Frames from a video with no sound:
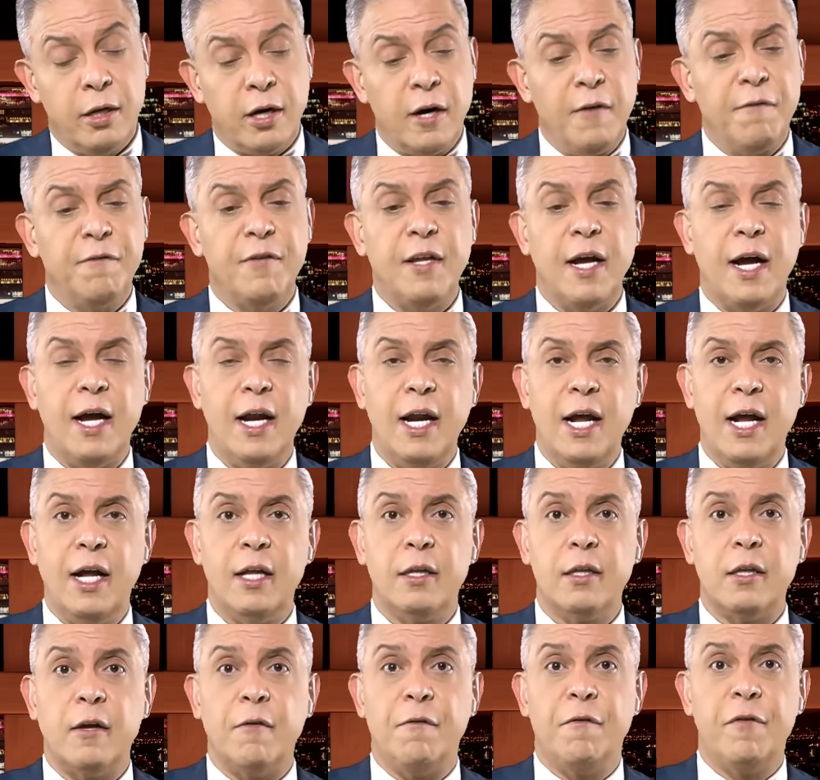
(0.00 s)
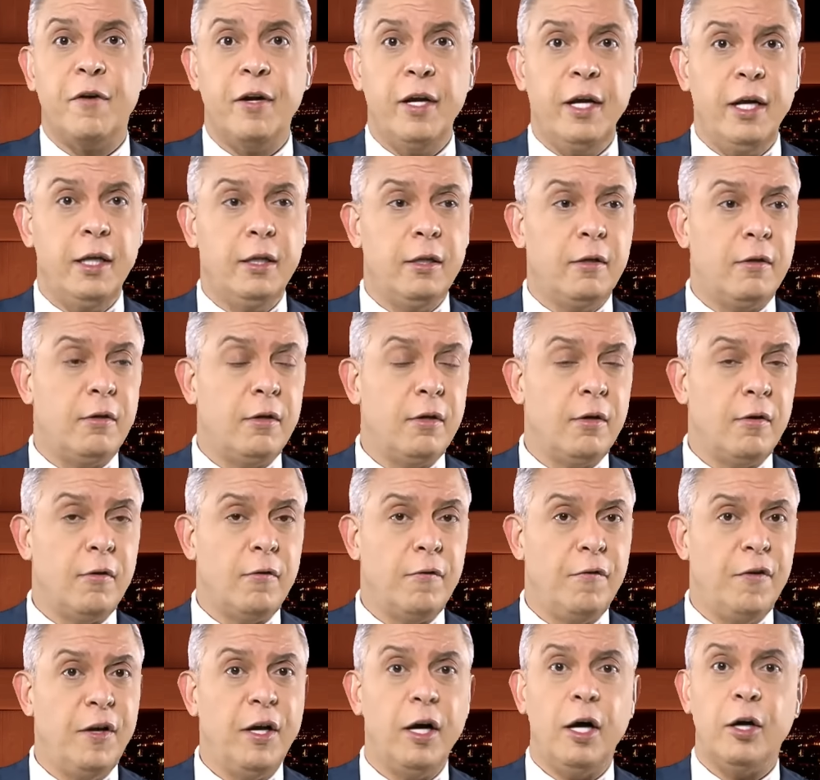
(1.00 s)
لرفض اهلها التفريط
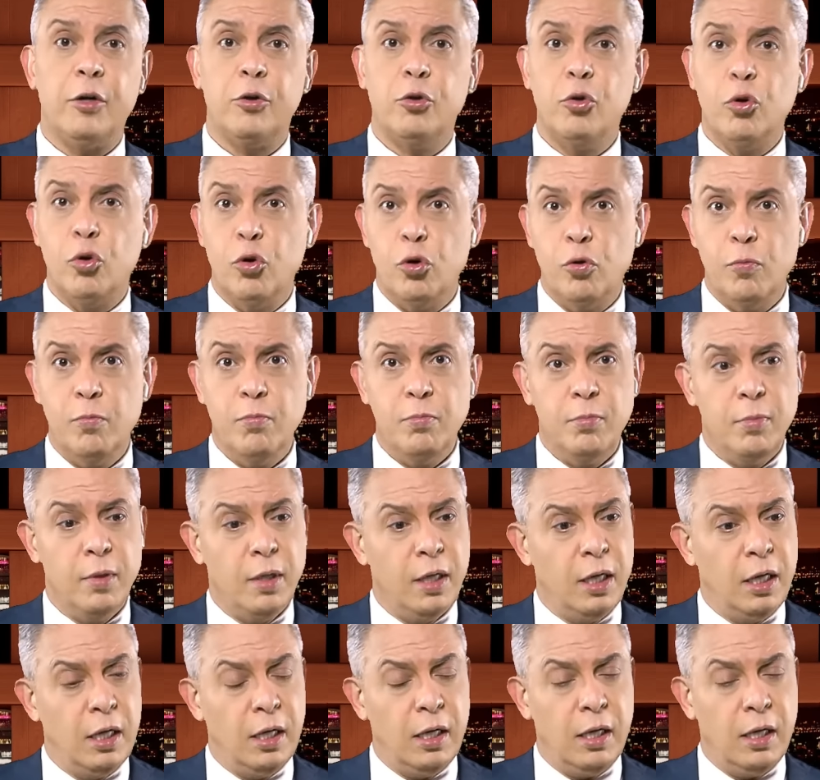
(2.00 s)
في ارضهم